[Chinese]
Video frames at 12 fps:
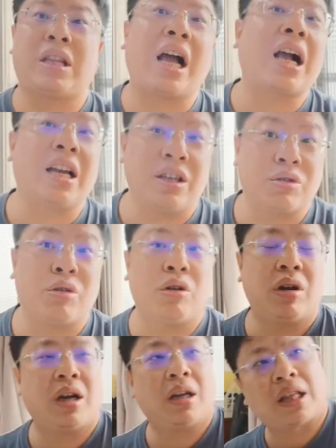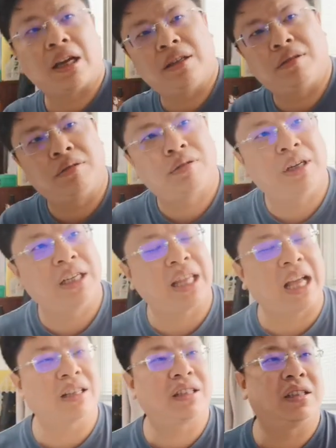他可以做啊，他可以做，所以
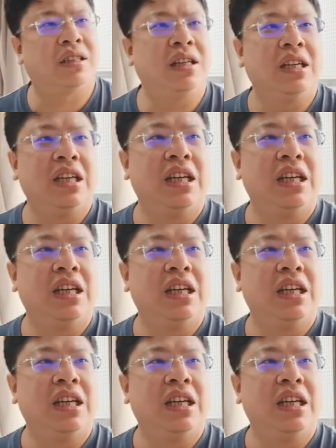当时